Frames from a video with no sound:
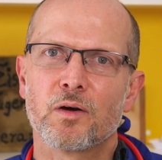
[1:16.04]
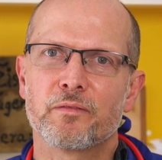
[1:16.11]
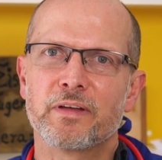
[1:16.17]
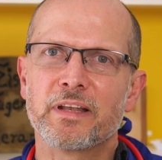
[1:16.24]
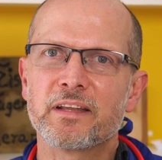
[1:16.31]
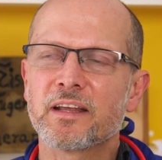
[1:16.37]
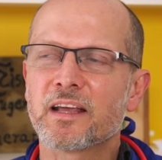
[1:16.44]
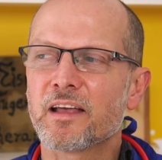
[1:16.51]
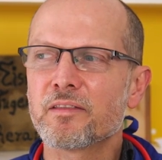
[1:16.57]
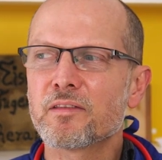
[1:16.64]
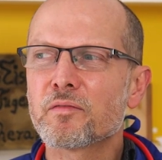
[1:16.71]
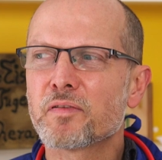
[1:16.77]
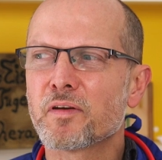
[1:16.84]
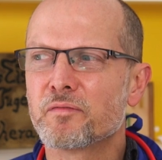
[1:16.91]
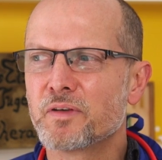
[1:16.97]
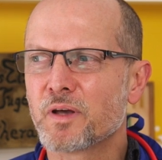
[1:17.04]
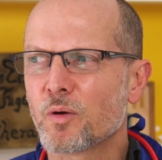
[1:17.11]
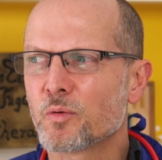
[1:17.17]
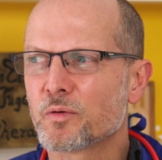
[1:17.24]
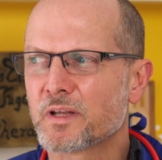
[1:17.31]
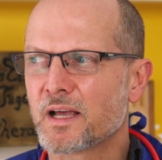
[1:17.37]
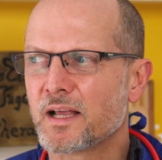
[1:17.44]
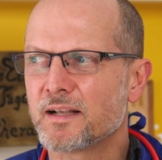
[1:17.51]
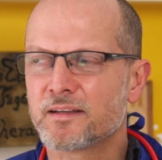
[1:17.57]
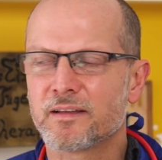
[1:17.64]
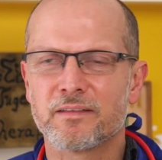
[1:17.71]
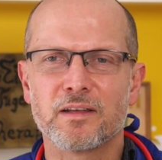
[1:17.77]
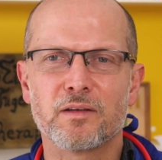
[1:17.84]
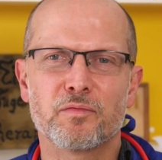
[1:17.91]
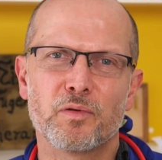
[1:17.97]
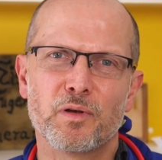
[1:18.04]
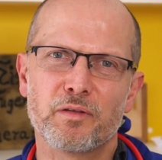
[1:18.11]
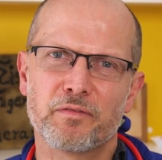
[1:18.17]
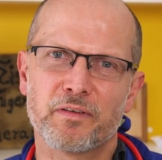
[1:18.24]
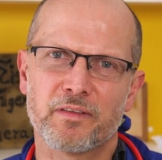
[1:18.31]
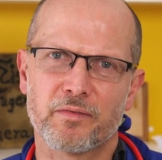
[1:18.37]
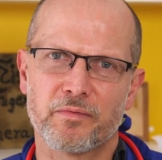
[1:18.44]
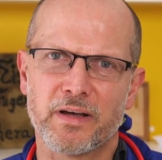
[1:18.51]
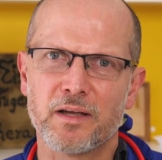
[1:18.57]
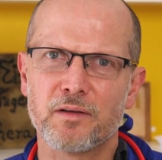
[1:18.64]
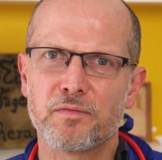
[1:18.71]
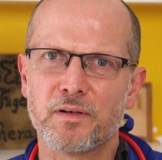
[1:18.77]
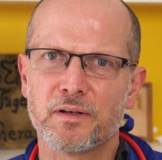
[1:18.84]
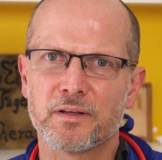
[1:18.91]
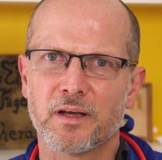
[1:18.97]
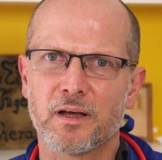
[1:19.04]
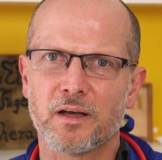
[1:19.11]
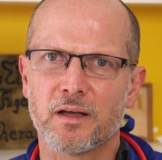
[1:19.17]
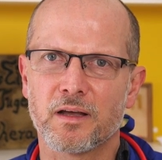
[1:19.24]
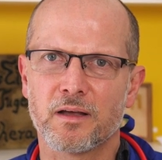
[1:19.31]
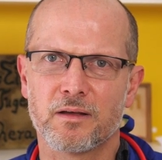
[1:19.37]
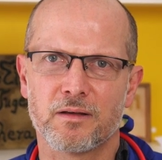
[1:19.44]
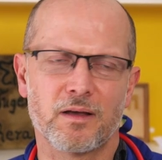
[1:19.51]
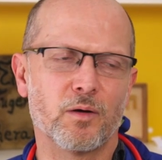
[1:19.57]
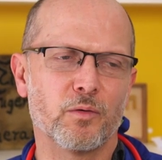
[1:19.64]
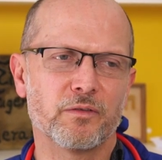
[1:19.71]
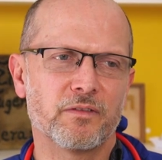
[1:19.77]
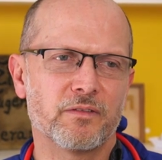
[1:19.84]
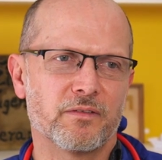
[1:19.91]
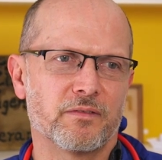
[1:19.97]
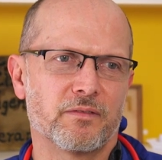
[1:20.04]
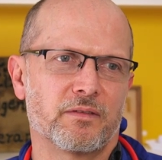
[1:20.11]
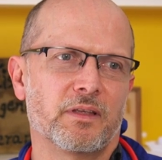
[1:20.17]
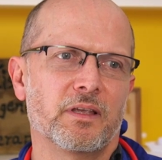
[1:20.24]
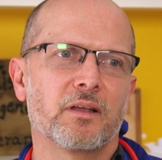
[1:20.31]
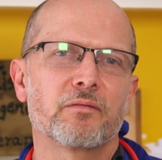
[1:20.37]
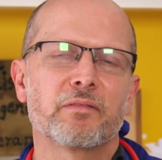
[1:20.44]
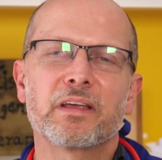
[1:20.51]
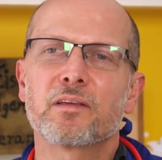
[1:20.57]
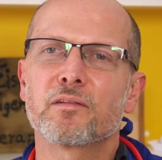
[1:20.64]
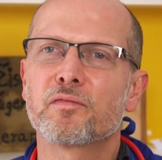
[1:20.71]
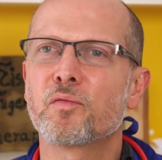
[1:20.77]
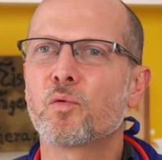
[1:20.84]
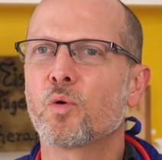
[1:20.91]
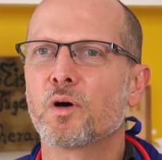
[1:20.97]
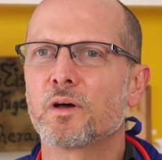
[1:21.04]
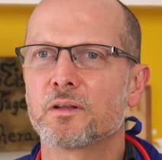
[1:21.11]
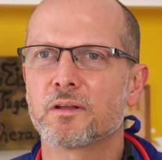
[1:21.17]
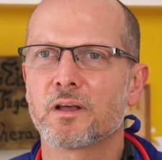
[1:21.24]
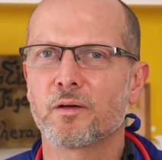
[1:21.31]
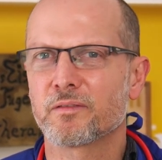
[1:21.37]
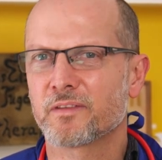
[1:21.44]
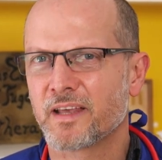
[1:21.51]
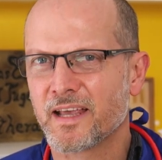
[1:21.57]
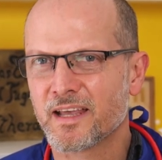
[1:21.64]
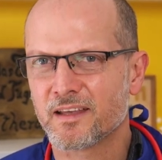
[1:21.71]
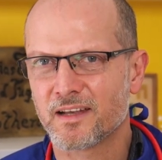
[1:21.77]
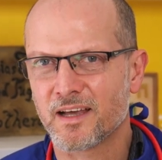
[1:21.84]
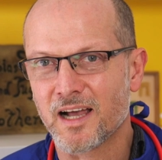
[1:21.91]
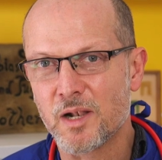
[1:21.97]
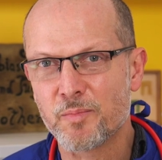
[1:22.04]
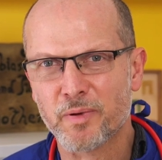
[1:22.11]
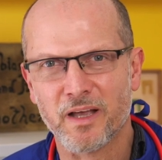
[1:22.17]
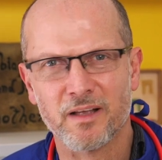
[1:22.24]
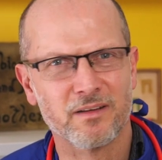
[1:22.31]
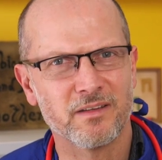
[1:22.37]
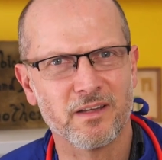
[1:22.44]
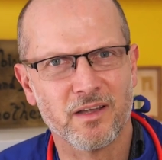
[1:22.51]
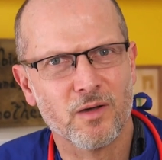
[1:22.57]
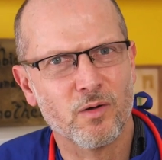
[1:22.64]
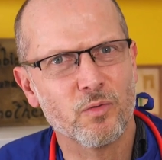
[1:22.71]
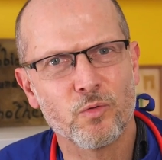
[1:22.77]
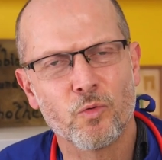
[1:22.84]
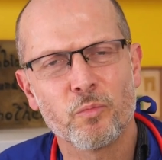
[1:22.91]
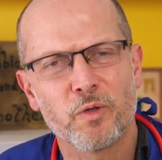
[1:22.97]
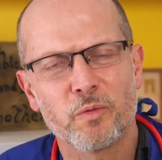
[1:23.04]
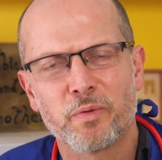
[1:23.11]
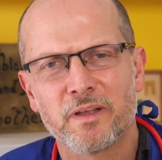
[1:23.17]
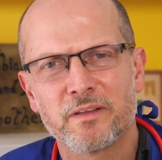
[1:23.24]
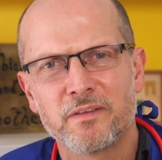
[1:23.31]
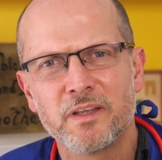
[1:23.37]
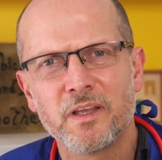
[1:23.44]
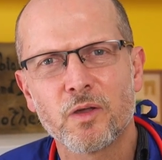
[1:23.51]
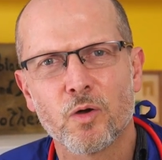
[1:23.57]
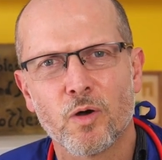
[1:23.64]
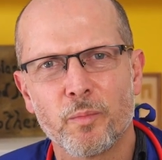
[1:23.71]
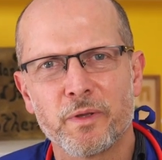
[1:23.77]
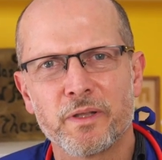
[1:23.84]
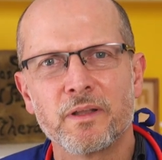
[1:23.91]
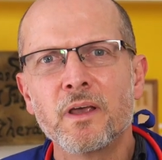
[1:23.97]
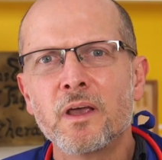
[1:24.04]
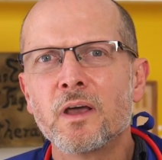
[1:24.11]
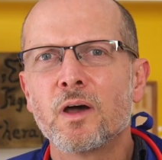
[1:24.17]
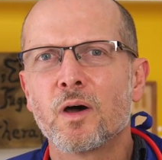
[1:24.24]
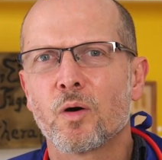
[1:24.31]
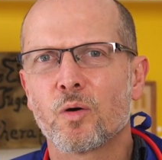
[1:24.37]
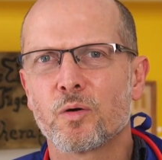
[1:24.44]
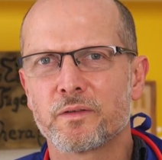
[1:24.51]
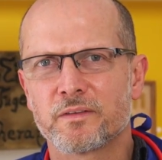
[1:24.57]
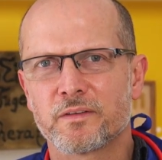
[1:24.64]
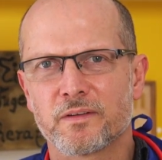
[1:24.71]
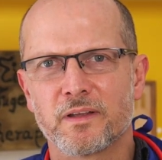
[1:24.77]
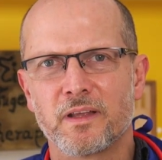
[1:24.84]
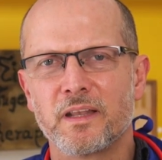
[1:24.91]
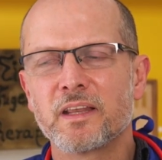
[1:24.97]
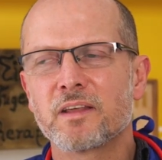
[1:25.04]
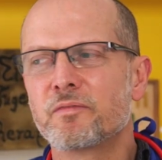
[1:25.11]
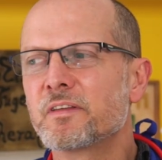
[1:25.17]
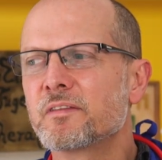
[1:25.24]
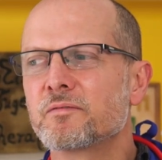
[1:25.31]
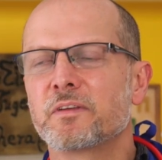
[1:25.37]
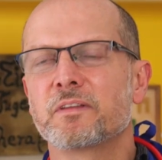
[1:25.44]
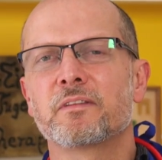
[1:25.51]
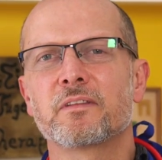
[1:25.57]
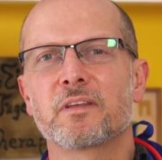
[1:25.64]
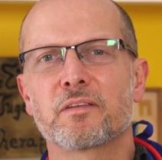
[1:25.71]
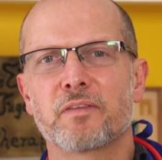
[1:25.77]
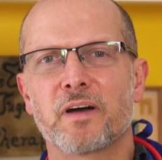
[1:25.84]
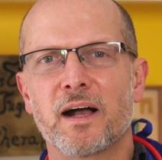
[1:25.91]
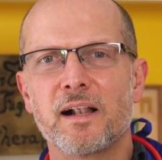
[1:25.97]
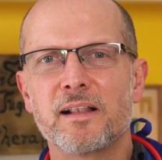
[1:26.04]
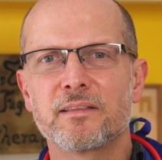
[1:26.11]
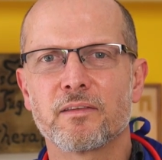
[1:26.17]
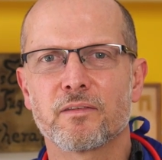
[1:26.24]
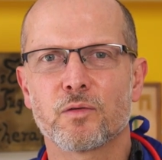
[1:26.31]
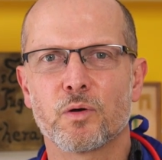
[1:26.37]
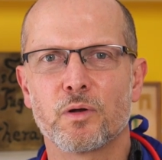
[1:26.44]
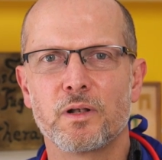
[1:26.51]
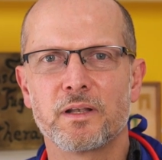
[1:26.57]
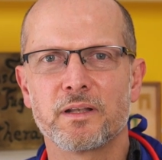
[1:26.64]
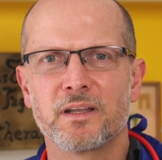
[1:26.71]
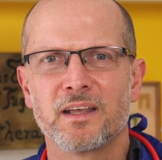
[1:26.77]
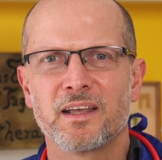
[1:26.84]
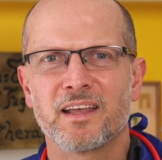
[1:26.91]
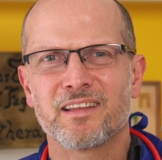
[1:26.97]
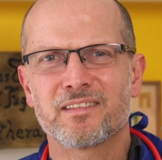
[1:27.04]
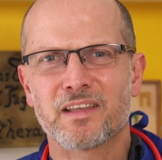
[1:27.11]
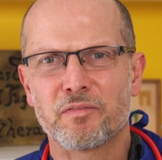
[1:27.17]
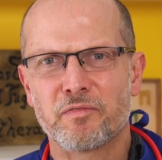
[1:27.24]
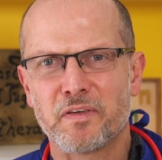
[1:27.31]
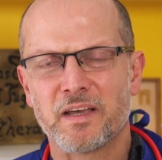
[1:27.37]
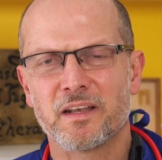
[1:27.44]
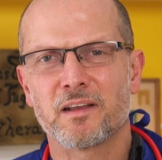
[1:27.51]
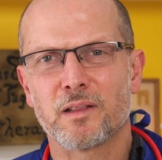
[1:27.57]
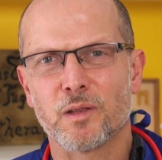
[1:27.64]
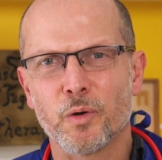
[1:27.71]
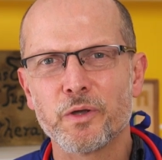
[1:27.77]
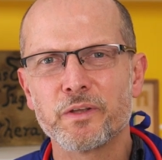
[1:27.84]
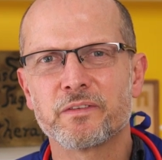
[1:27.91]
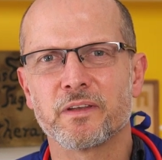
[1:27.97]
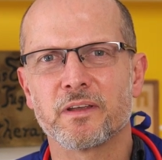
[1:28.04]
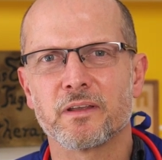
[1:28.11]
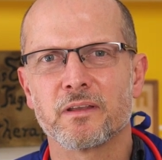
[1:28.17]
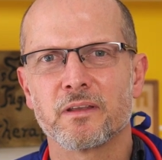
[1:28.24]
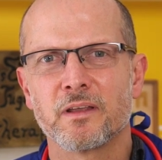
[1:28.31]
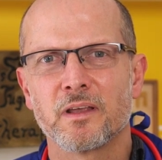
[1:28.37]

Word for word: Wenn ich die ganze Verwirrung der Eltern sehe, die völlig verzweifelt äh, aus irgendwelchen Foren, aus der Ecke der Heilpraktiker und Homöopathie kommen und nicht wissen, wie sie sich verhalten sollen, es gefährdet Leute.